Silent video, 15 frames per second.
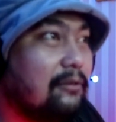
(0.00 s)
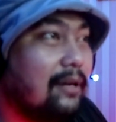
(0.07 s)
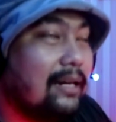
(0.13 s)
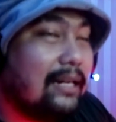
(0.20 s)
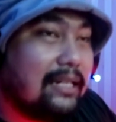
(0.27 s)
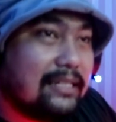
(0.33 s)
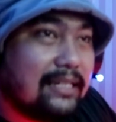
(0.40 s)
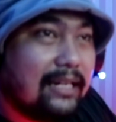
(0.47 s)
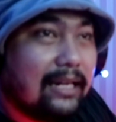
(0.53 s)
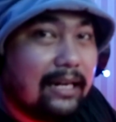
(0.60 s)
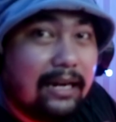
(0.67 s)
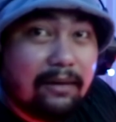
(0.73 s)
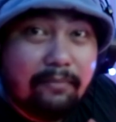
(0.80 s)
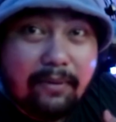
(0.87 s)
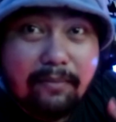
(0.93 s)
Tuhan ngasih
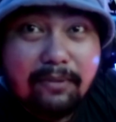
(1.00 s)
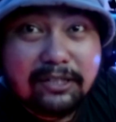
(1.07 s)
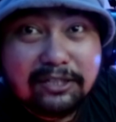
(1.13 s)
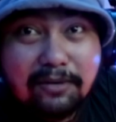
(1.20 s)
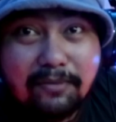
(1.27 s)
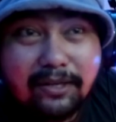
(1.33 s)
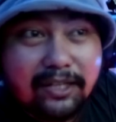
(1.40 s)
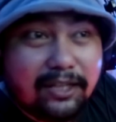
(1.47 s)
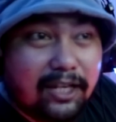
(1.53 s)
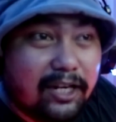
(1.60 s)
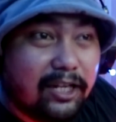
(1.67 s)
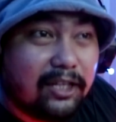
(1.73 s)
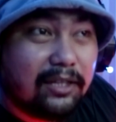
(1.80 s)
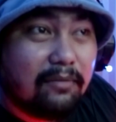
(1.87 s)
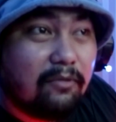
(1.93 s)
kehendak bebas sama kita
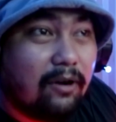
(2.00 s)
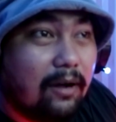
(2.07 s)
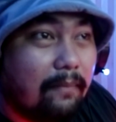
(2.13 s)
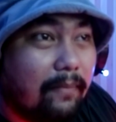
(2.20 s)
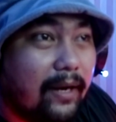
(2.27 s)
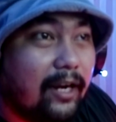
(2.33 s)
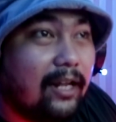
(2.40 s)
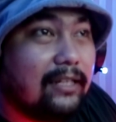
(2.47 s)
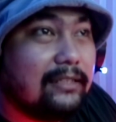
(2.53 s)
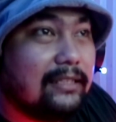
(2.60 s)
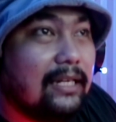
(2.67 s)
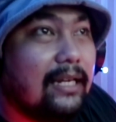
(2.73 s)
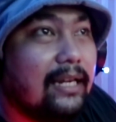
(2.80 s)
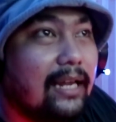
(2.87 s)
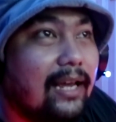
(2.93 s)
nih kita mau ngapain
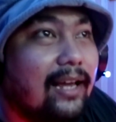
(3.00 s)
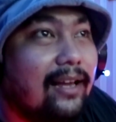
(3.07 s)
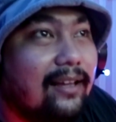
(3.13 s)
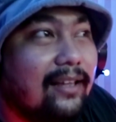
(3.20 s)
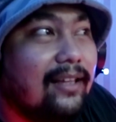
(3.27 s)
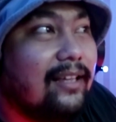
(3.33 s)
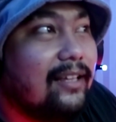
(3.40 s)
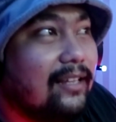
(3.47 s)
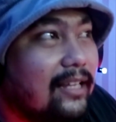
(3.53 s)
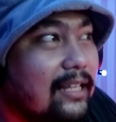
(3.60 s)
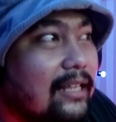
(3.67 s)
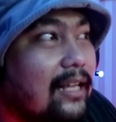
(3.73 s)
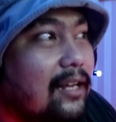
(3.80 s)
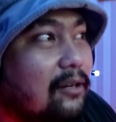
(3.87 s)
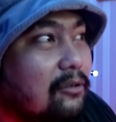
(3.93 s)
aja ya
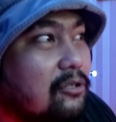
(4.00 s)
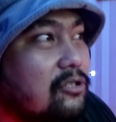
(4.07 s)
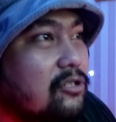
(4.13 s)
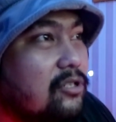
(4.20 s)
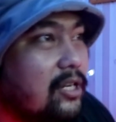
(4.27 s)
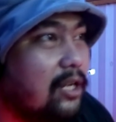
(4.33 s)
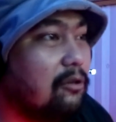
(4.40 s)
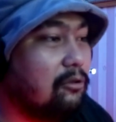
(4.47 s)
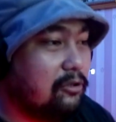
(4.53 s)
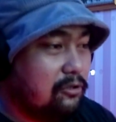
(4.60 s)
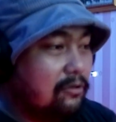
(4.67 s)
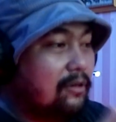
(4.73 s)
kita harus ikut